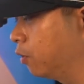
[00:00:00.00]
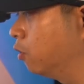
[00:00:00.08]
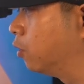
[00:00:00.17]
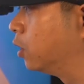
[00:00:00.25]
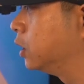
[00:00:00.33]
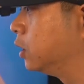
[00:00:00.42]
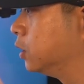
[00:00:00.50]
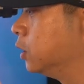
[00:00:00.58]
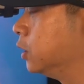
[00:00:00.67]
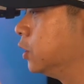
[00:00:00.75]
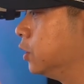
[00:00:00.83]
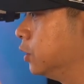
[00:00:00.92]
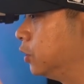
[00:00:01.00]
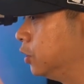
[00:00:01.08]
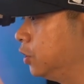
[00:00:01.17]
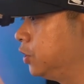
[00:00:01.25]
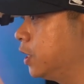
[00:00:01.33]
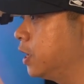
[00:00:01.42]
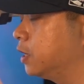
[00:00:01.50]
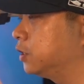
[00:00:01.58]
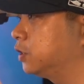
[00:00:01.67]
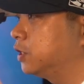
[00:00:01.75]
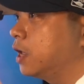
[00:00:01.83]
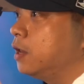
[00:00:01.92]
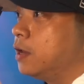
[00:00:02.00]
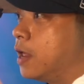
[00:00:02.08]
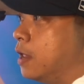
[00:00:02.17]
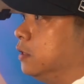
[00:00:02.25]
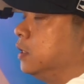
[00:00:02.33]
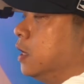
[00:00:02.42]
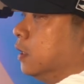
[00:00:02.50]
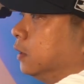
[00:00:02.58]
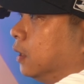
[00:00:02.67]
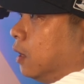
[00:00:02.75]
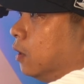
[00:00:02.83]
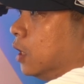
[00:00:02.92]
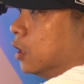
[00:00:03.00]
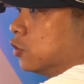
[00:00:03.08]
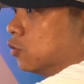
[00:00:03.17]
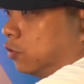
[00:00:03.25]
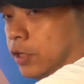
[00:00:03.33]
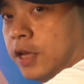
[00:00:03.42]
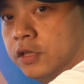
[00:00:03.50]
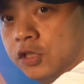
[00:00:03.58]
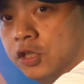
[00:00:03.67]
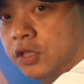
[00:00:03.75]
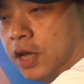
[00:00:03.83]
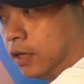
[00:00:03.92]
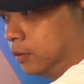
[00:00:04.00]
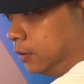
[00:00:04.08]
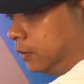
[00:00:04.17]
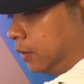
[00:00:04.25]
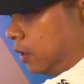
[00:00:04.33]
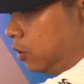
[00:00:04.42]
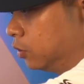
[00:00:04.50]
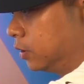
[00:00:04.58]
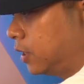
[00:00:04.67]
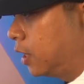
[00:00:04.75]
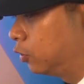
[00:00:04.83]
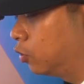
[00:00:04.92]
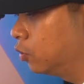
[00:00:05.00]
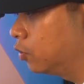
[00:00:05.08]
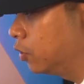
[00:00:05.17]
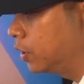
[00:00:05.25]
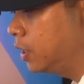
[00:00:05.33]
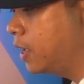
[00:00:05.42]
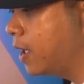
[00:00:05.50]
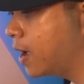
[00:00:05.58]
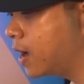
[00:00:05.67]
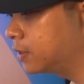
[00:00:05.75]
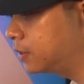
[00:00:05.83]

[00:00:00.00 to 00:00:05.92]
Pro 直接先连接到了索尼电视上，然后再通过 E A R